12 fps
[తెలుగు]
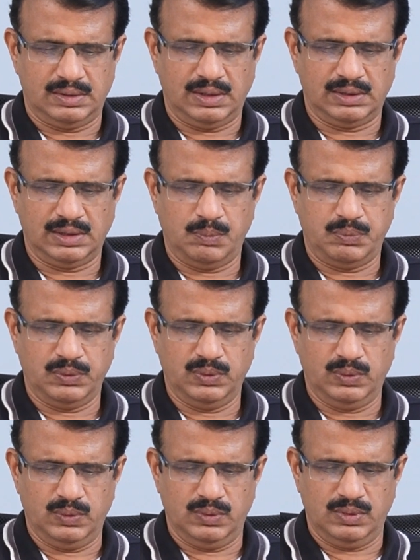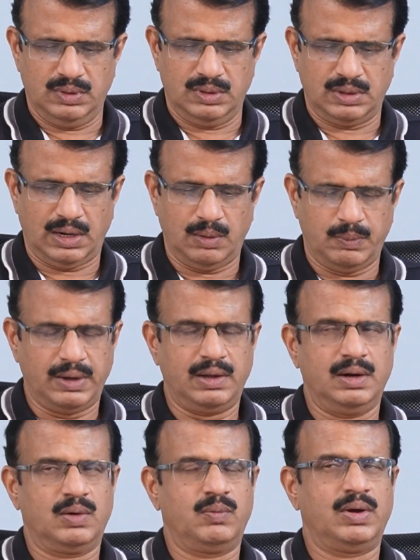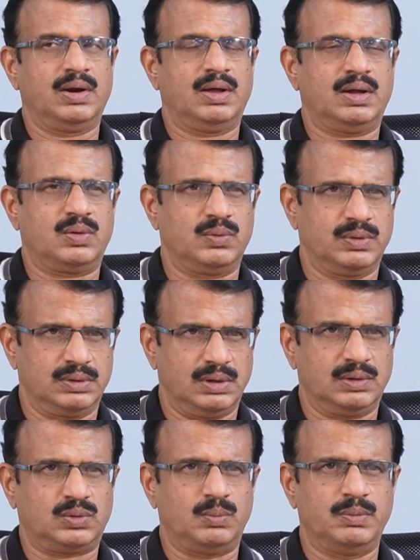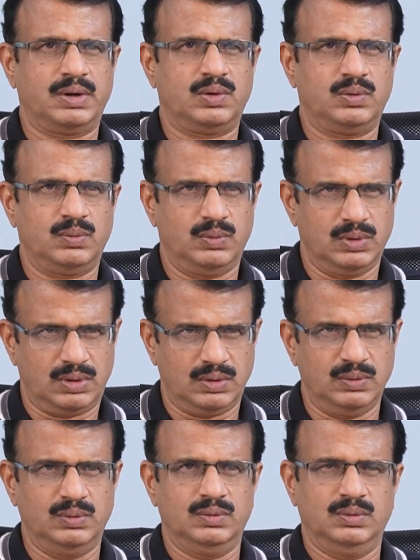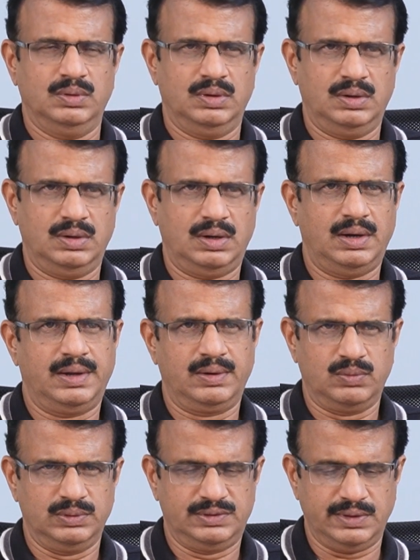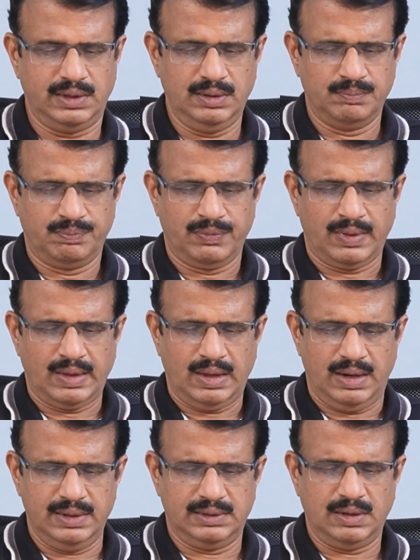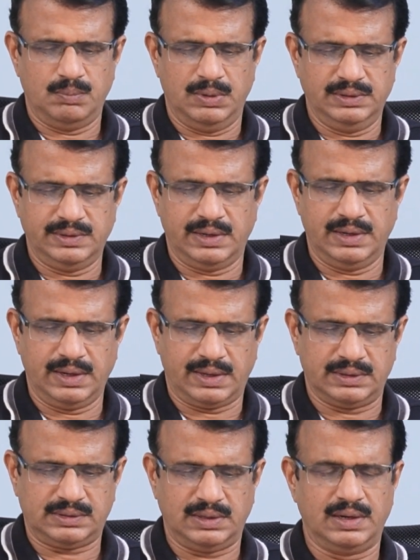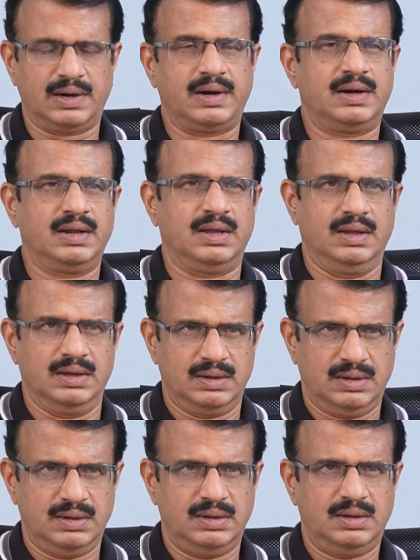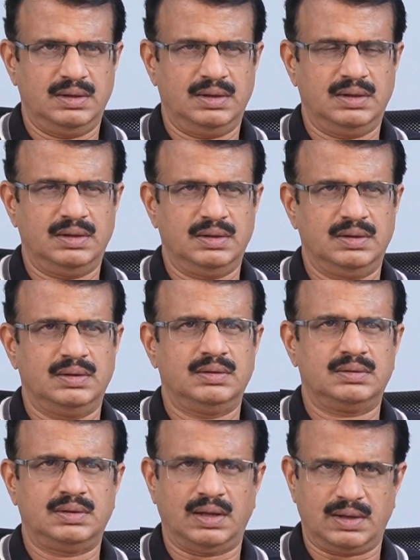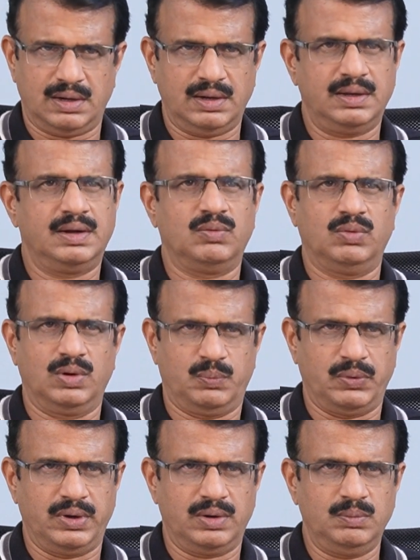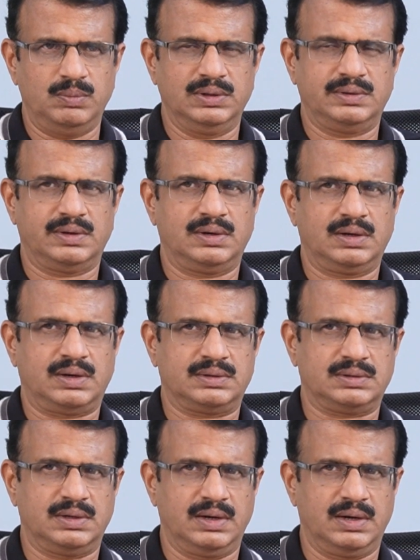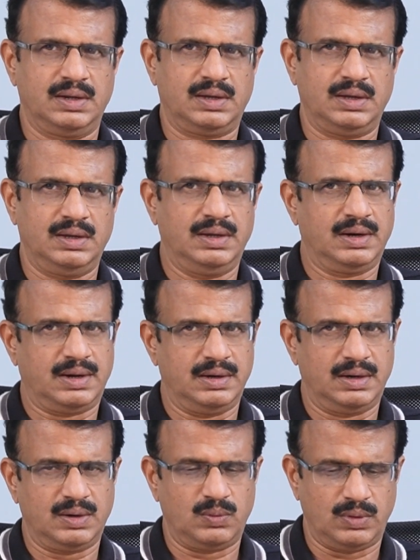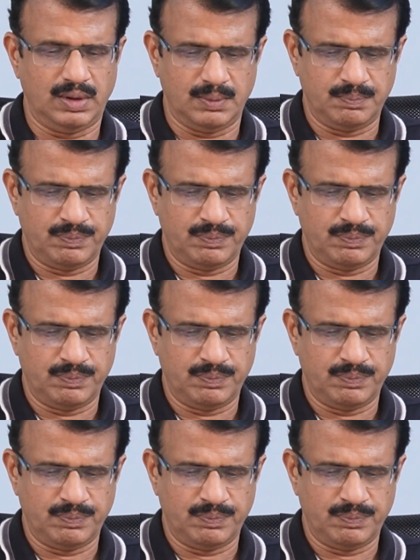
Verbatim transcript: దాదాపు నలభై ఏడు వేల రెండు వందల తొంభై రెండు ఓట్లు ఆయనకు వచ్చాయి అయితే మంచిరెడ్డి కిషన్ రెడ్డి దగ్గర ఈయన ఓడిపోయారు మంచిరెడ్డి కిషన్ రెడ్డికి ఈయనకంటే కూడా